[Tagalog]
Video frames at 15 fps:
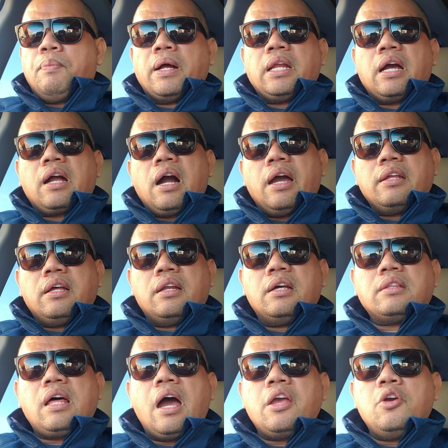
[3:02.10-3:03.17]
pag nagkakaedad
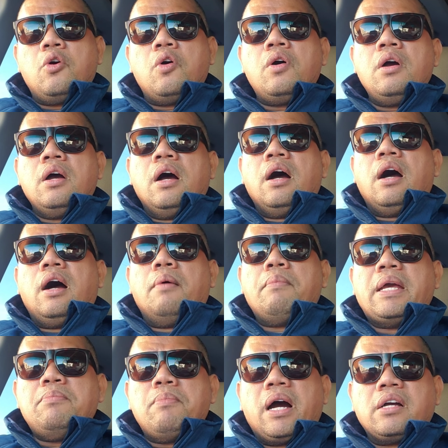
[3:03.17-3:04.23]
na tayo uh,
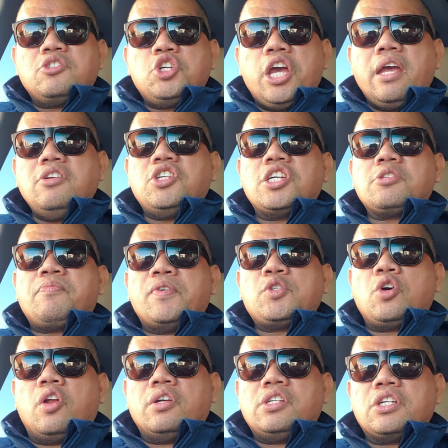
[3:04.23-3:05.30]
may mga changes
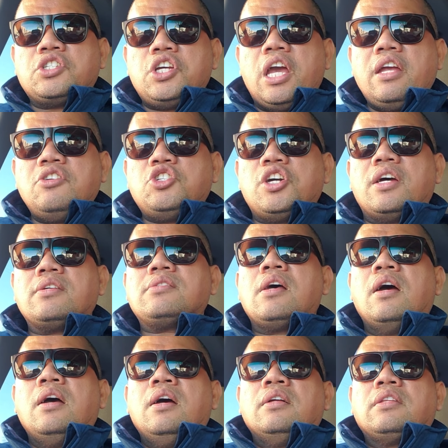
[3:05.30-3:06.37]
physiologic changes
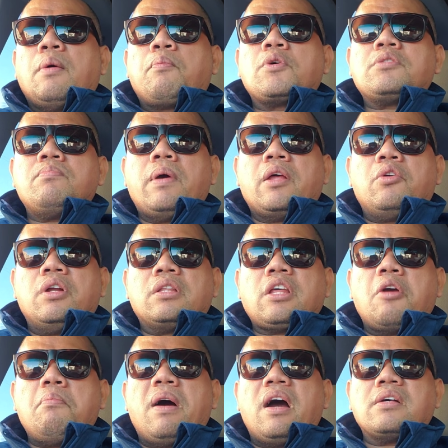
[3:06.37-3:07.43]
tapos mayroon na
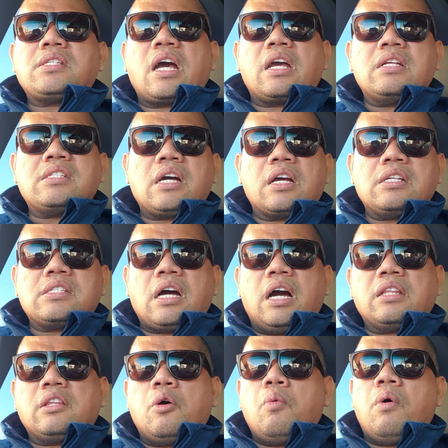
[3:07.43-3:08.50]
tayong mga sakit-sakit sa
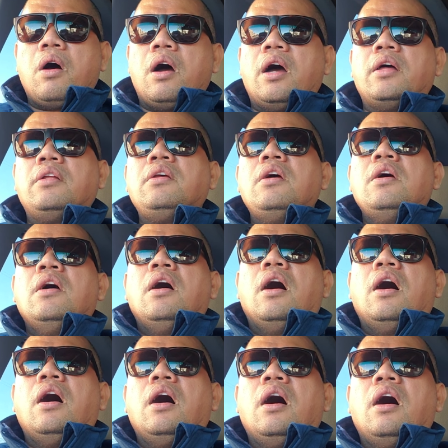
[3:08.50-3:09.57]
katawan
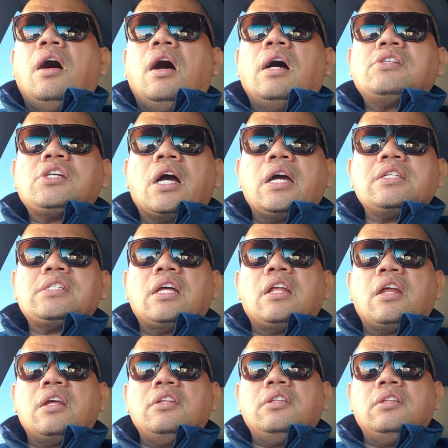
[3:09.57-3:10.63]
uh, at saka isa na
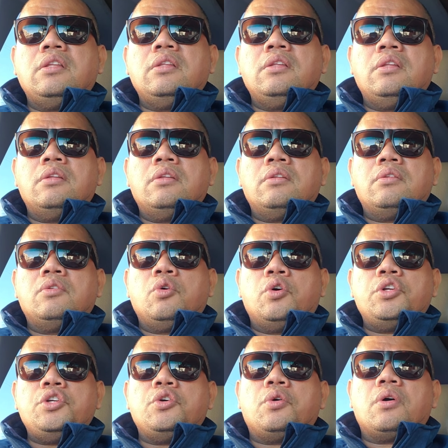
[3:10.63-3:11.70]
rin
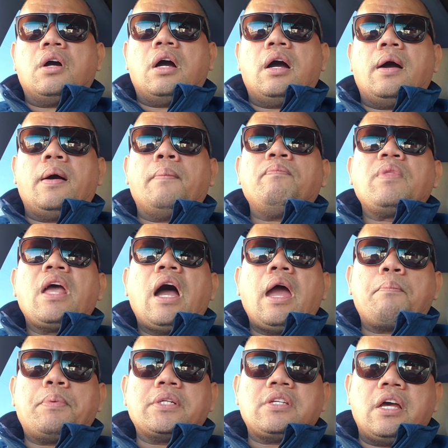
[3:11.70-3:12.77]
doon yung uh,
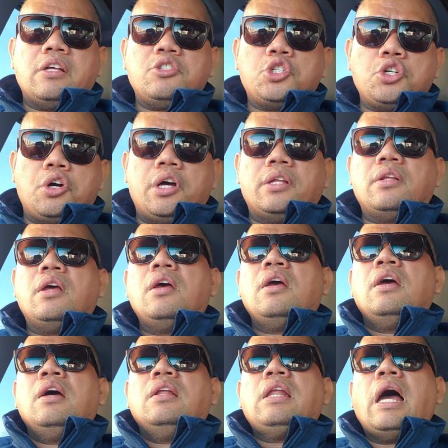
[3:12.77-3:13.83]
hypertension
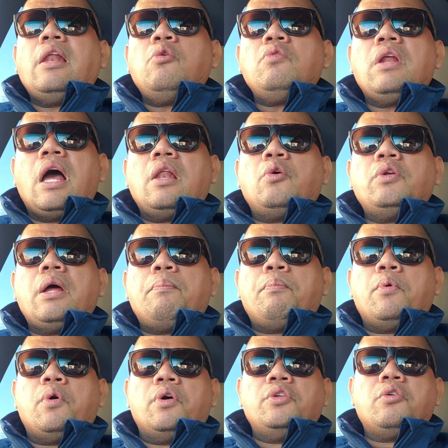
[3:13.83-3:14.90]
Lalong-lalo na
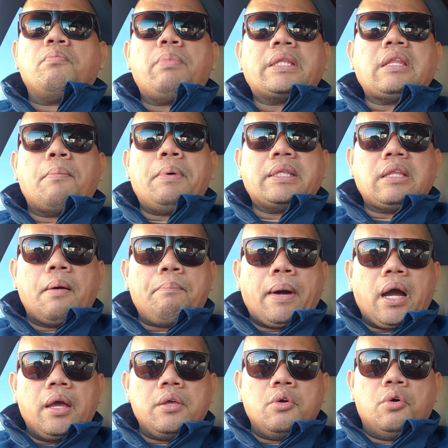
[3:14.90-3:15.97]
po, nung bata-bata pa
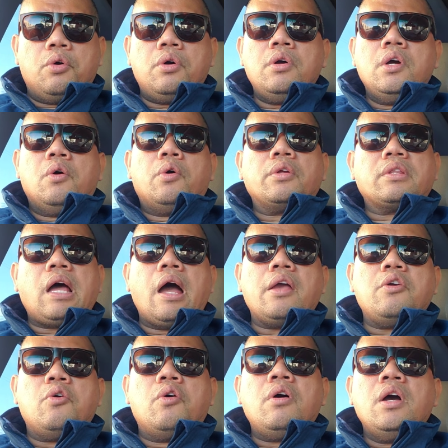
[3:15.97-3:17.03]
kayo o
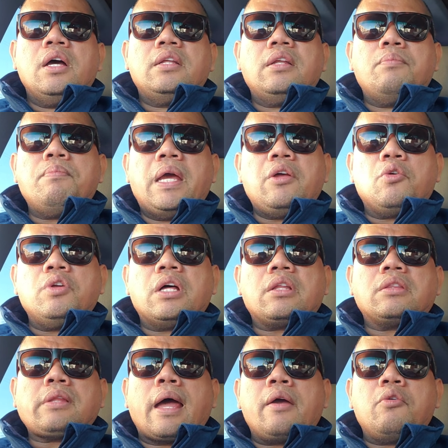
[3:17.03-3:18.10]
tayo, mayroon na
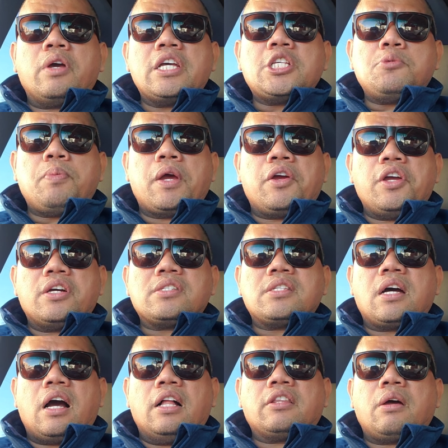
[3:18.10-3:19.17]
tayong experience
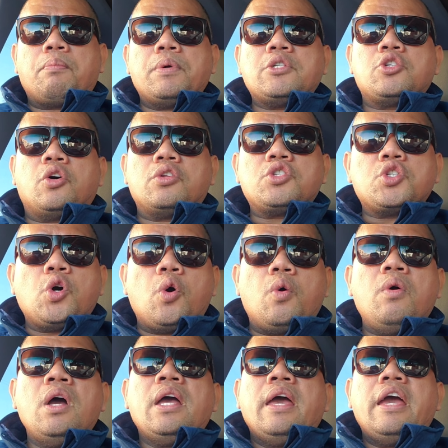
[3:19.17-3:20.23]
ng alta presyon.
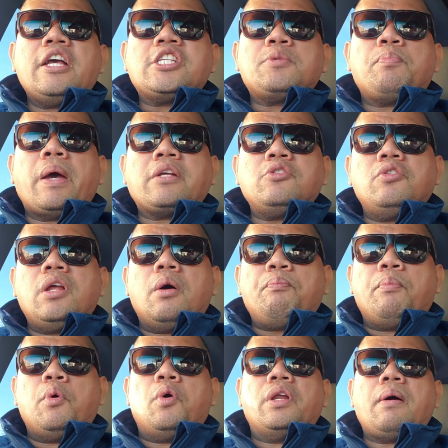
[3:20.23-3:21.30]
So, expect nyo na
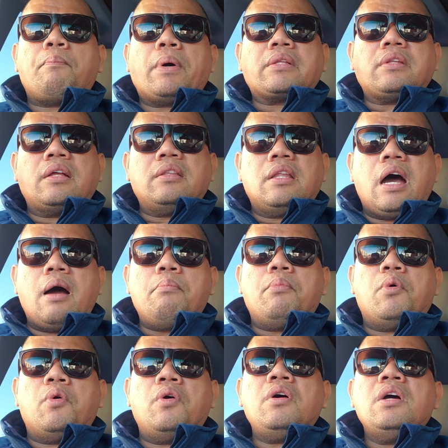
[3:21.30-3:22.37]
po na pagtanda
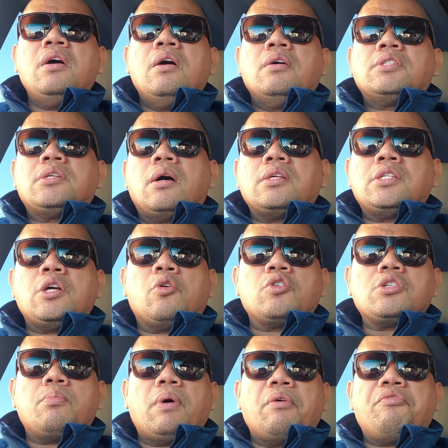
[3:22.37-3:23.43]
mo, sa,
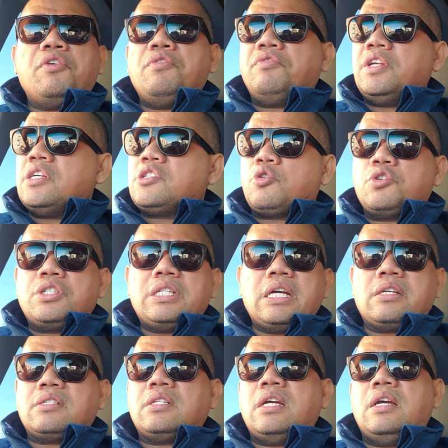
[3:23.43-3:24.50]
siguro sa mga 50s or
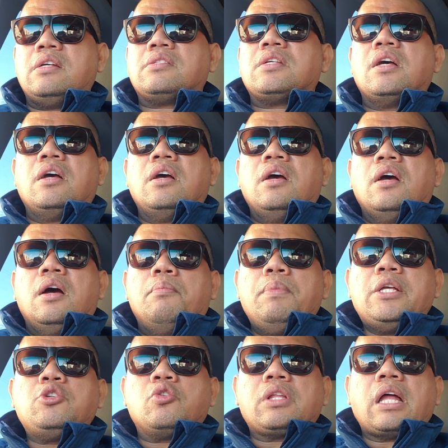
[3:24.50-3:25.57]
60s,
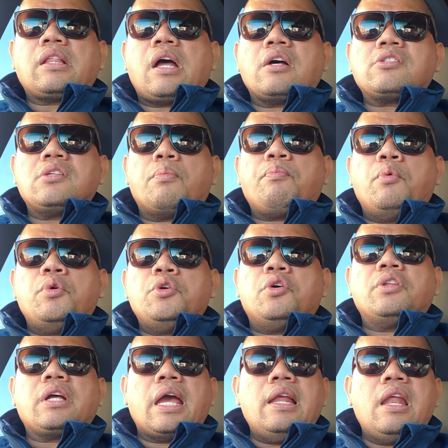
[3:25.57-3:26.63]
medyo tataas na po
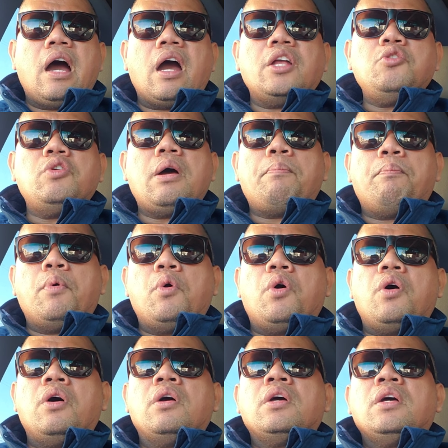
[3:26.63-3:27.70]
yun. Kailangan nyo na
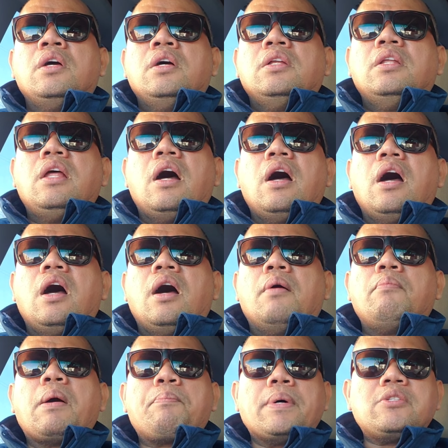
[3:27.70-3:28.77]
po na
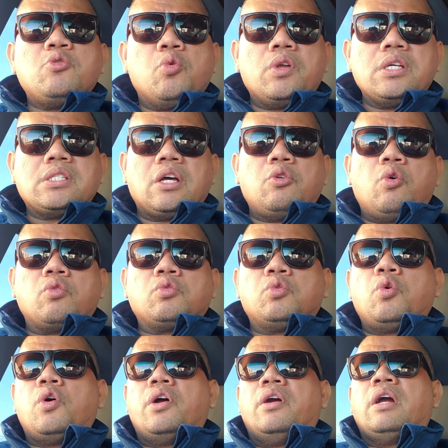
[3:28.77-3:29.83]
magpasuri sa
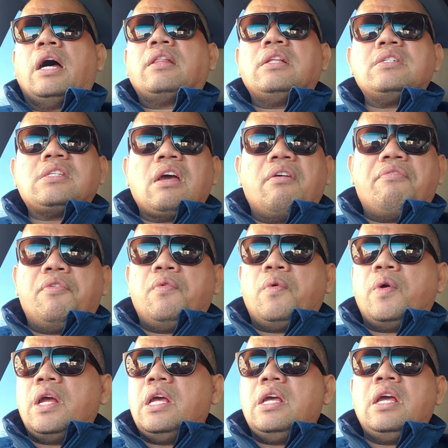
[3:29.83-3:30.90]
doktor at least
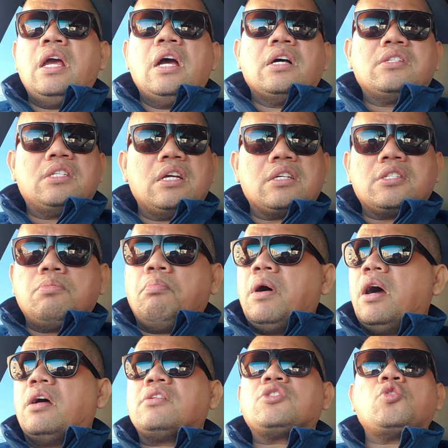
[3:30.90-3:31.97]
every 6
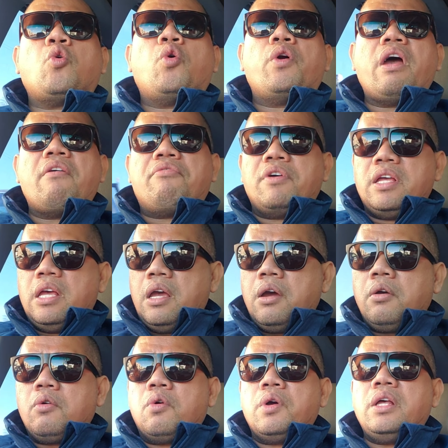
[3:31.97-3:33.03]
months or every
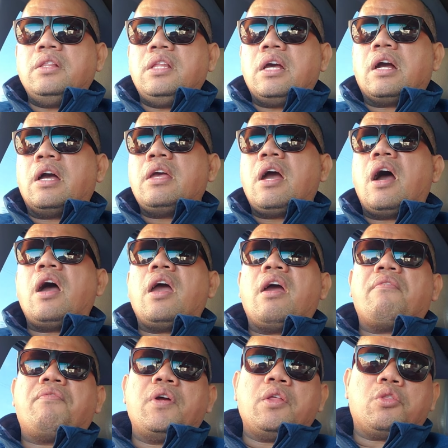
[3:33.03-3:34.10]
year or hindi kaya
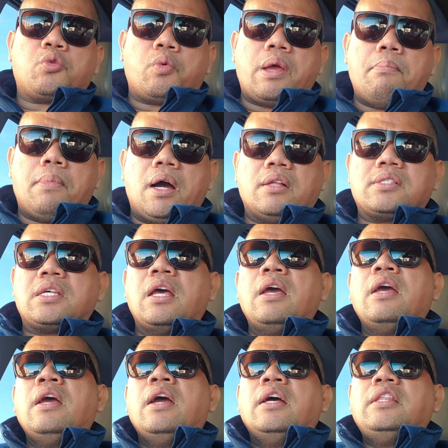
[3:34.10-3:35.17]
every 3 months.
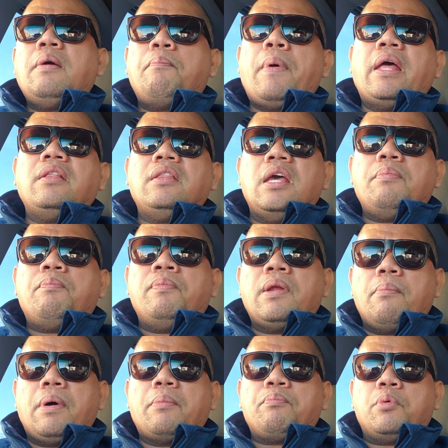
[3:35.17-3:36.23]
Depende
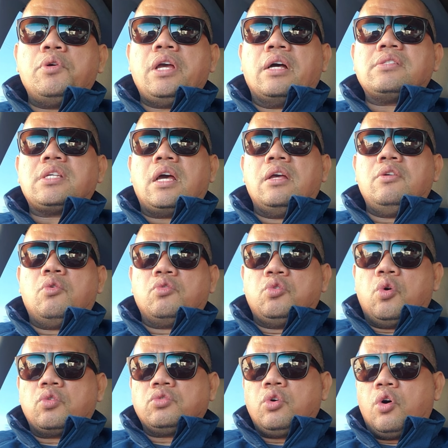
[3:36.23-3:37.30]
naman po yan sa inyong
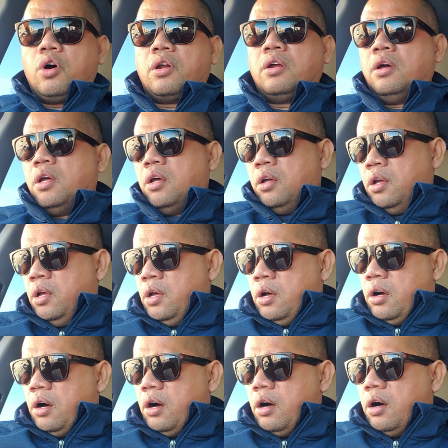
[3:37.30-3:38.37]
doktor.
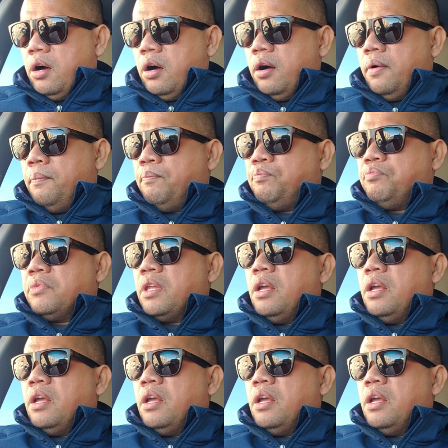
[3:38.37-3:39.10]
Um,